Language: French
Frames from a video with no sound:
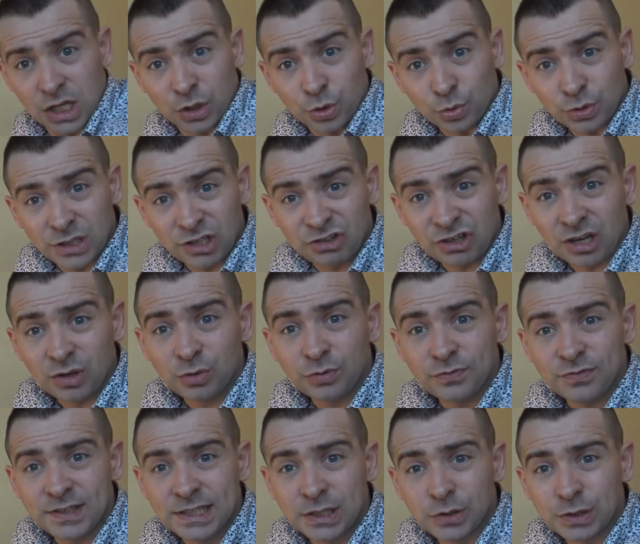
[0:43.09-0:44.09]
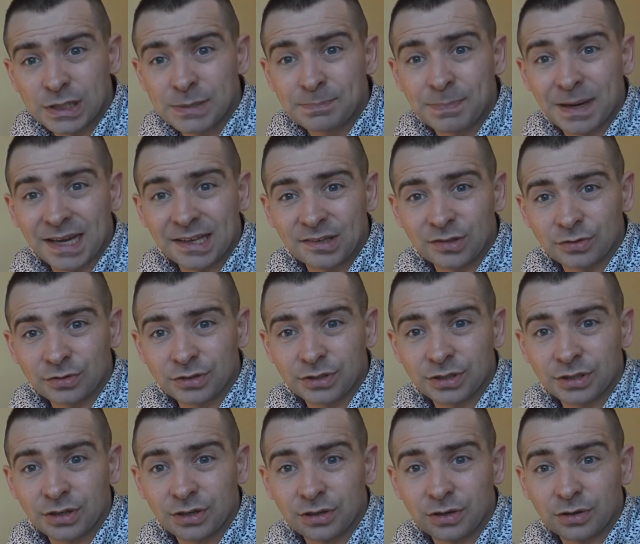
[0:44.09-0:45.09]
Donc déjà, une vidéo qui
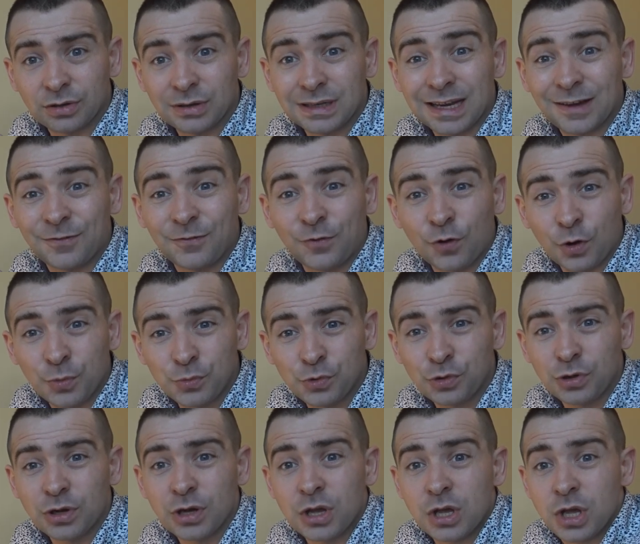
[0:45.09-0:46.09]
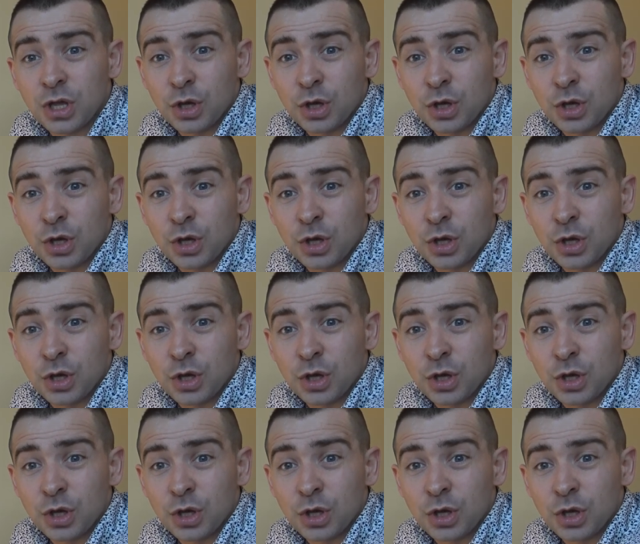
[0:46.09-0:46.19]
présente euh, la formule